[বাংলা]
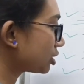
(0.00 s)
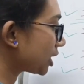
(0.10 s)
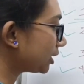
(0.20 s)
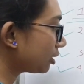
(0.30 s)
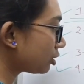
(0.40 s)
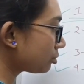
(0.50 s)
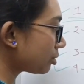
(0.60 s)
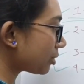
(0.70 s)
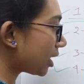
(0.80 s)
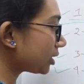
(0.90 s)
সাথে করব
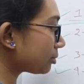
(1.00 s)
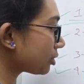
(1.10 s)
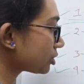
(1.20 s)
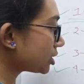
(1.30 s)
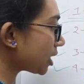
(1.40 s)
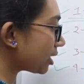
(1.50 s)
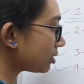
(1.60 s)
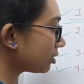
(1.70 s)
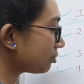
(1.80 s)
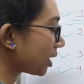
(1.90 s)
ম্যাথ এবং জিআই
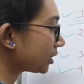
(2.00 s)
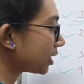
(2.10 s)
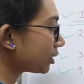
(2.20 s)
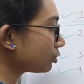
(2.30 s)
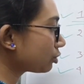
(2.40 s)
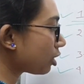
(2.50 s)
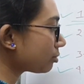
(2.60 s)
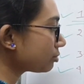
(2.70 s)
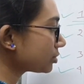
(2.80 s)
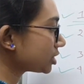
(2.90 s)
ম্যাথটা একটু
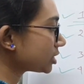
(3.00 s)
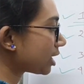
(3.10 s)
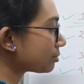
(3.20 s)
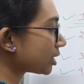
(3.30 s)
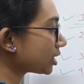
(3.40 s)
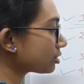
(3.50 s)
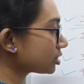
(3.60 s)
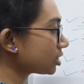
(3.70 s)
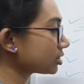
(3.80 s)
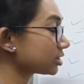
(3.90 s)
কম জিআই মানে হচ্ছে